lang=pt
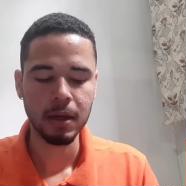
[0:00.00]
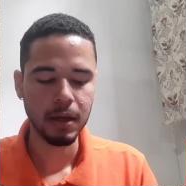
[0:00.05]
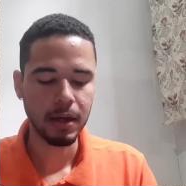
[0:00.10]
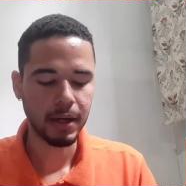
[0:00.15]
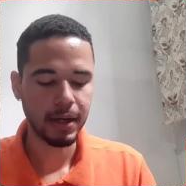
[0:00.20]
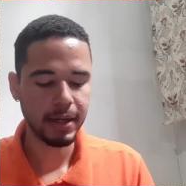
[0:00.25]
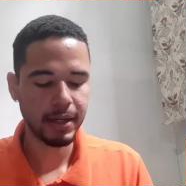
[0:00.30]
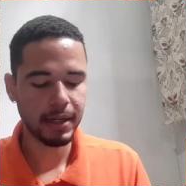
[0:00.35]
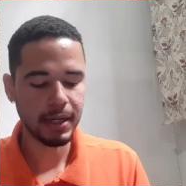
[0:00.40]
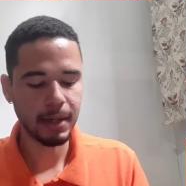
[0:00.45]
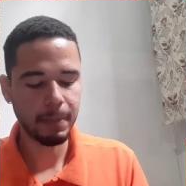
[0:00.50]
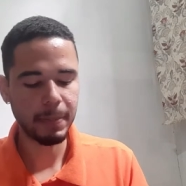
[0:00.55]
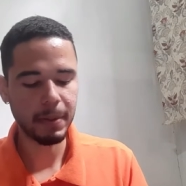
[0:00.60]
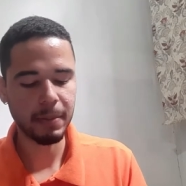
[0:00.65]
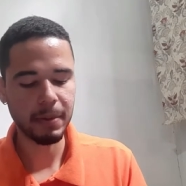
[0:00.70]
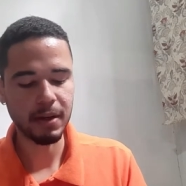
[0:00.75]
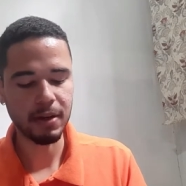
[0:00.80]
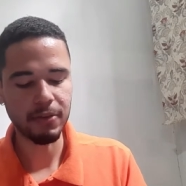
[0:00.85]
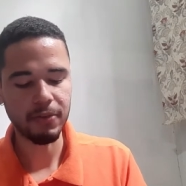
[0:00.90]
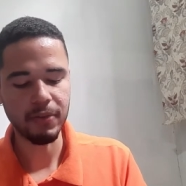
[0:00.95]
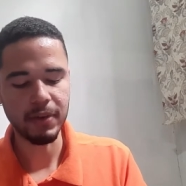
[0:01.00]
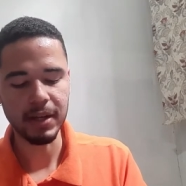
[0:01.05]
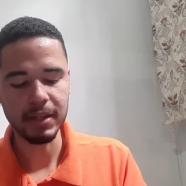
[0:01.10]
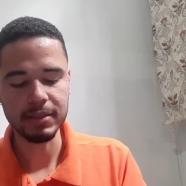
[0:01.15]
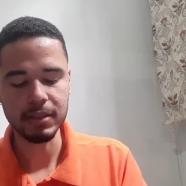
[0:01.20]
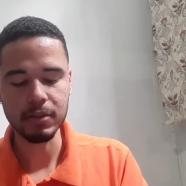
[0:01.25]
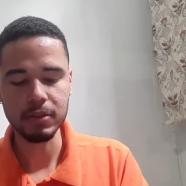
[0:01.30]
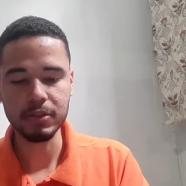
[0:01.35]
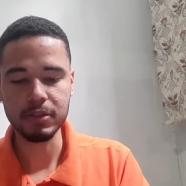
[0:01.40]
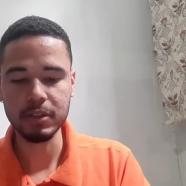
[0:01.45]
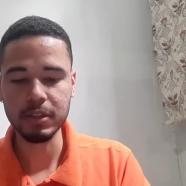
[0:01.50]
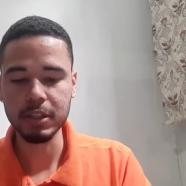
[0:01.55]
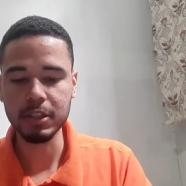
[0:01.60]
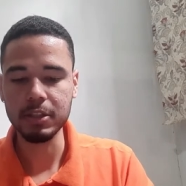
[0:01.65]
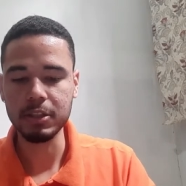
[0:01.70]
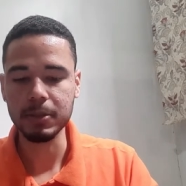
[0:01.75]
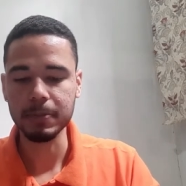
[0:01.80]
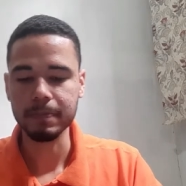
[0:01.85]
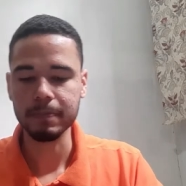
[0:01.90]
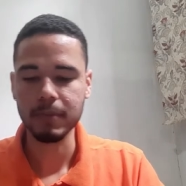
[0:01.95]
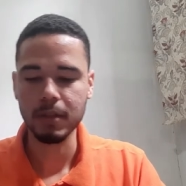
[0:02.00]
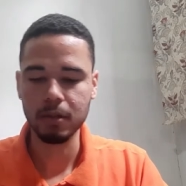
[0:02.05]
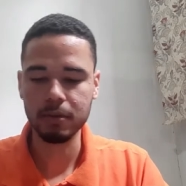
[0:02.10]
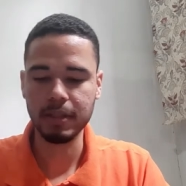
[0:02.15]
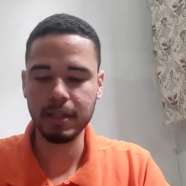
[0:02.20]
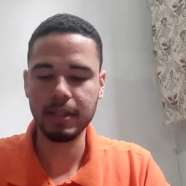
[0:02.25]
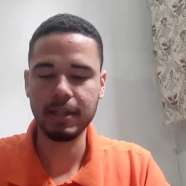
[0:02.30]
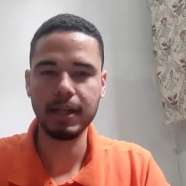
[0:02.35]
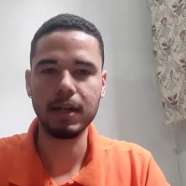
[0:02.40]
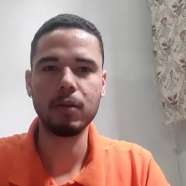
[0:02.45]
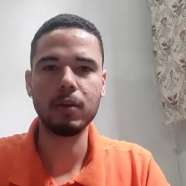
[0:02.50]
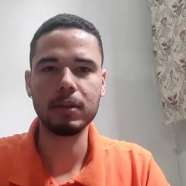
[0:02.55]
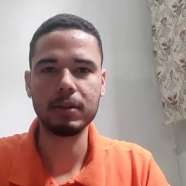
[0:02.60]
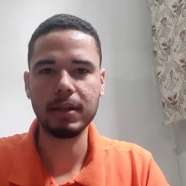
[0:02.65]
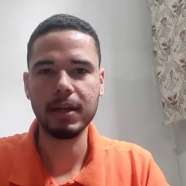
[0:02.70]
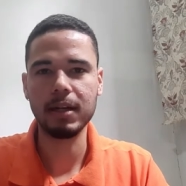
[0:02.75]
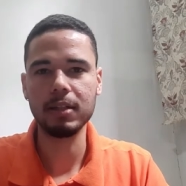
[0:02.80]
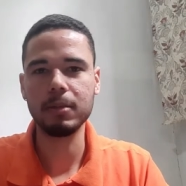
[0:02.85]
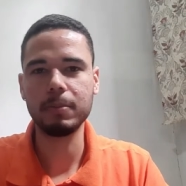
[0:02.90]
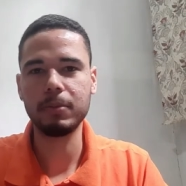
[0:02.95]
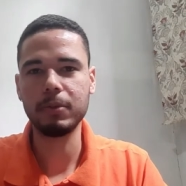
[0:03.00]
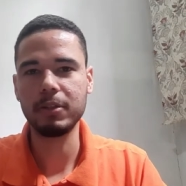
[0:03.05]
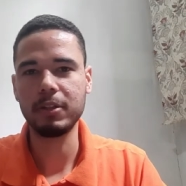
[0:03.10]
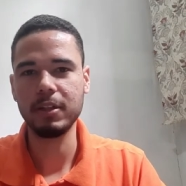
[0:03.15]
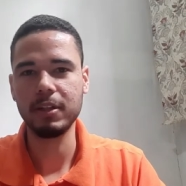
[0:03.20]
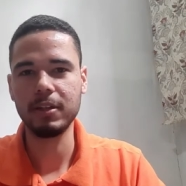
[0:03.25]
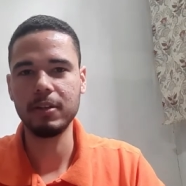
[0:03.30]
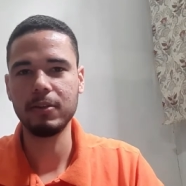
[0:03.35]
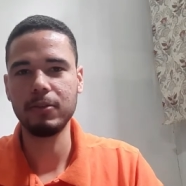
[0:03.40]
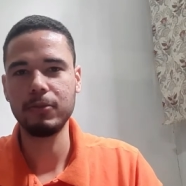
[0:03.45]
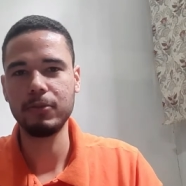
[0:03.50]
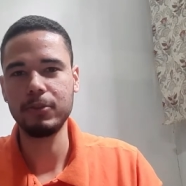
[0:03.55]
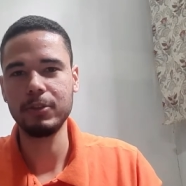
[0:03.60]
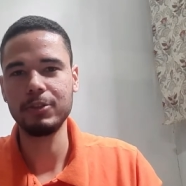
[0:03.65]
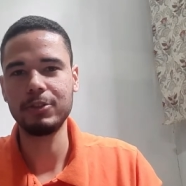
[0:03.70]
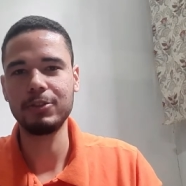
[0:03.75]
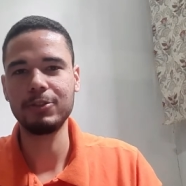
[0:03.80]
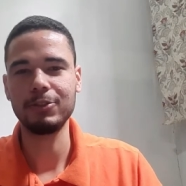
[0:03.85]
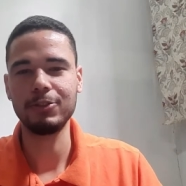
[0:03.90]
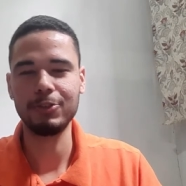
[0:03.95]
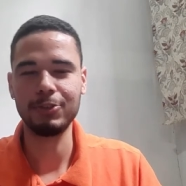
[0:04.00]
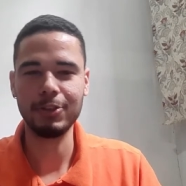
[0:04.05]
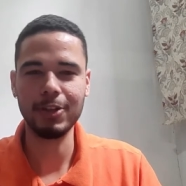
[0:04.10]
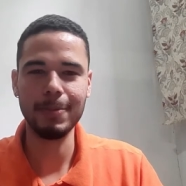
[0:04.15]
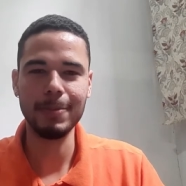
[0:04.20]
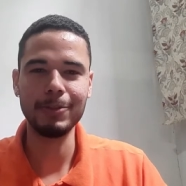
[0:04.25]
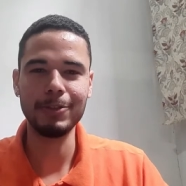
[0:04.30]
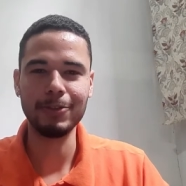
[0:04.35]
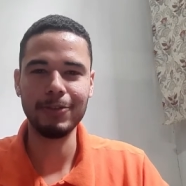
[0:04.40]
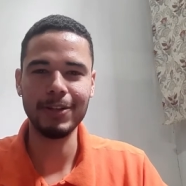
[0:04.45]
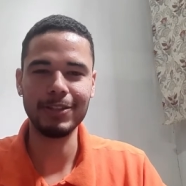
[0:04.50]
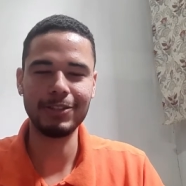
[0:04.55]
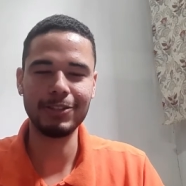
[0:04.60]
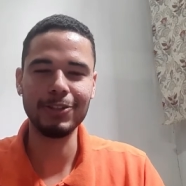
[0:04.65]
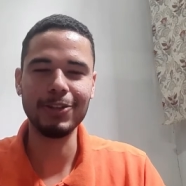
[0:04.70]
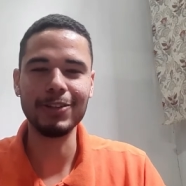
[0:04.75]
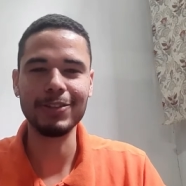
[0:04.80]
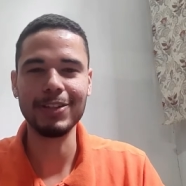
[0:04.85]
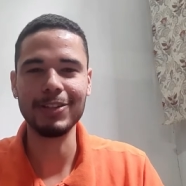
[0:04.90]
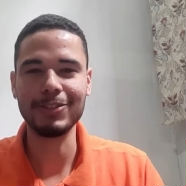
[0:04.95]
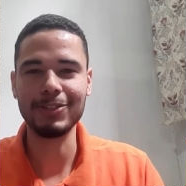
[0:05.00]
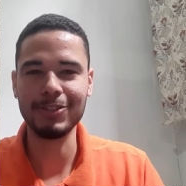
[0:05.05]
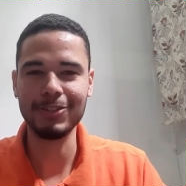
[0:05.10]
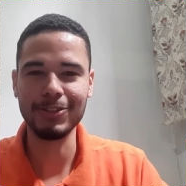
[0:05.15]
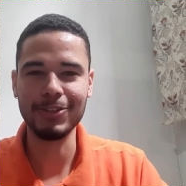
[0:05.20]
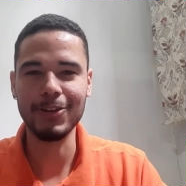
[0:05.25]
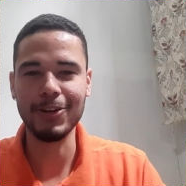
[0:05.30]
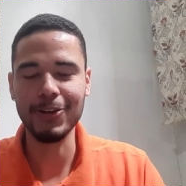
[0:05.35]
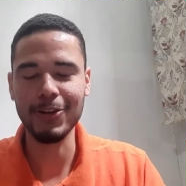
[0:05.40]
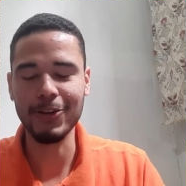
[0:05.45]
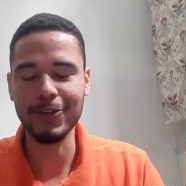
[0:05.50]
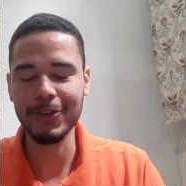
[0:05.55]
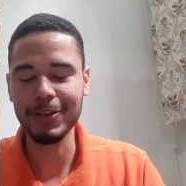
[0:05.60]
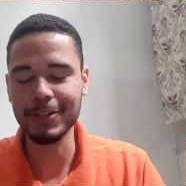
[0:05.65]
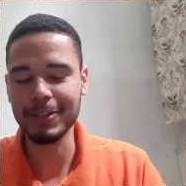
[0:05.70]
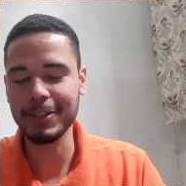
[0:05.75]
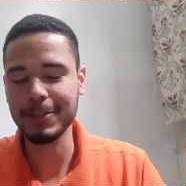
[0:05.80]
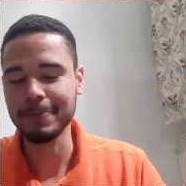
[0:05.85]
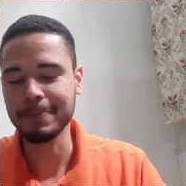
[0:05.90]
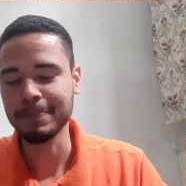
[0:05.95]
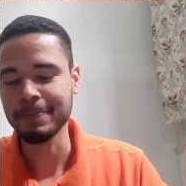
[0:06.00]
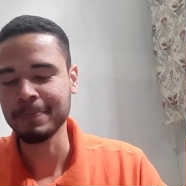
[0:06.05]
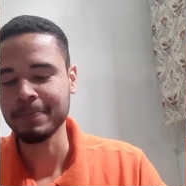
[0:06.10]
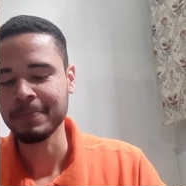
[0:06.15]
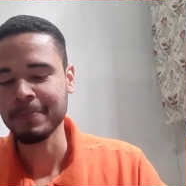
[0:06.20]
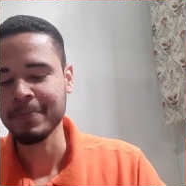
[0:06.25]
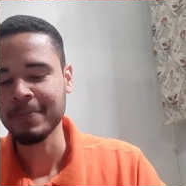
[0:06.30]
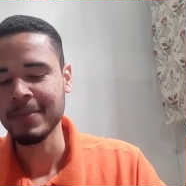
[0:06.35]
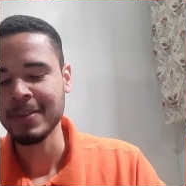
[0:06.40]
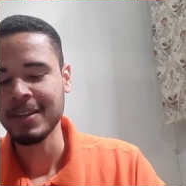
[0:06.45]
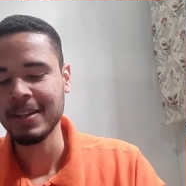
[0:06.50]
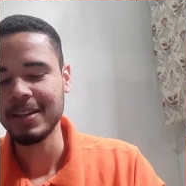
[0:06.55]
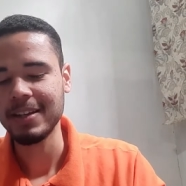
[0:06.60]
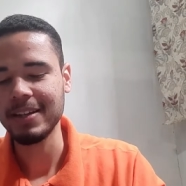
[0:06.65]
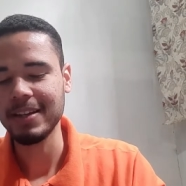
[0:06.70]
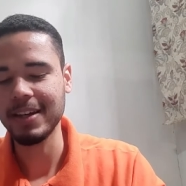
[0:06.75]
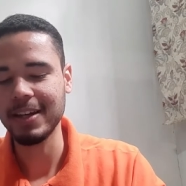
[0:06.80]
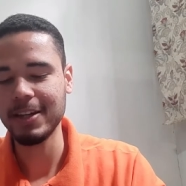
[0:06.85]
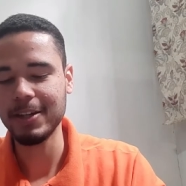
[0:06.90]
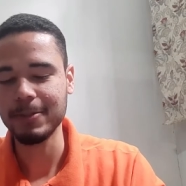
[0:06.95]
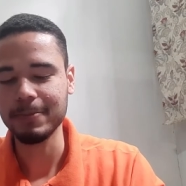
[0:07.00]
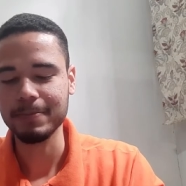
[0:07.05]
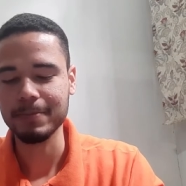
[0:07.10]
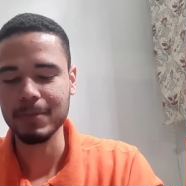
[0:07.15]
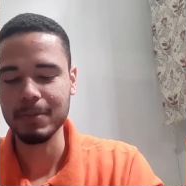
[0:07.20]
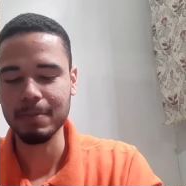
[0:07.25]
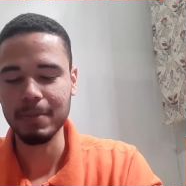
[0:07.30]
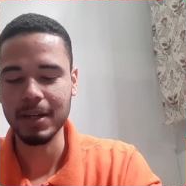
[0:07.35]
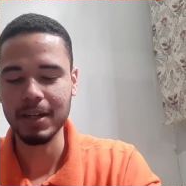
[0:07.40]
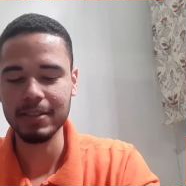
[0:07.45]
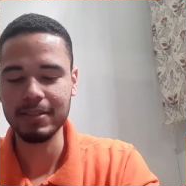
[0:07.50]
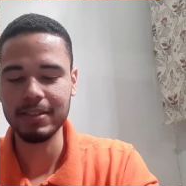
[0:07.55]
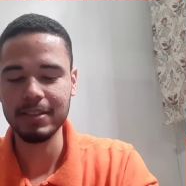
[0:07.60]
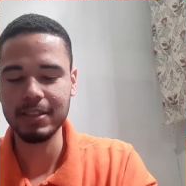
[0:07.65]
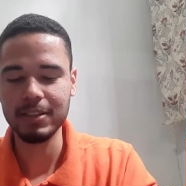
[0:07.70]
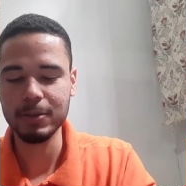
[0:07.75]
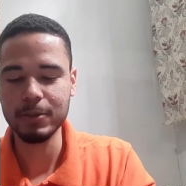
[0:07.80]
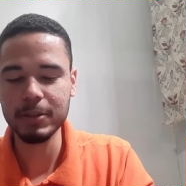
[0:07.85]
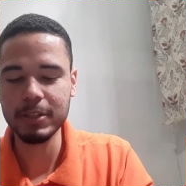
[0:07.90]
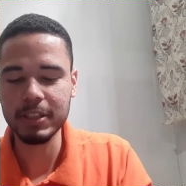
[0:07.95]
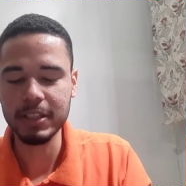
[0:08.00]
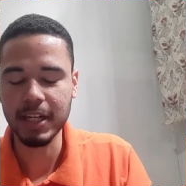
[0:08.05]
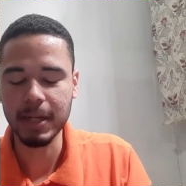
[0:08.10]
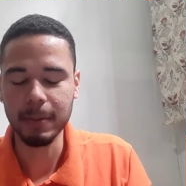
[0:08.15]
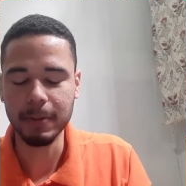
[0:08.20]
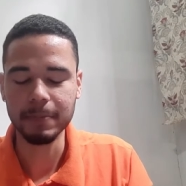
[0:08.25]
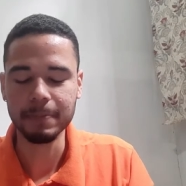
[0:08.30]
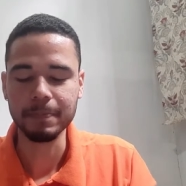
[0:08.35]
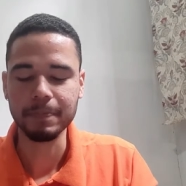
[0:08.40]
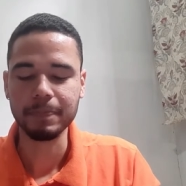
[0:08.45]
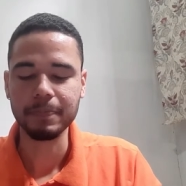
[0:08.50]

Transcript: Aí na primeira fase era o seguinte, eu tenho aqui anotado porque eu fiz, geralmente eu faço as anotações e coloco aqui, e aí para seguir um esquema.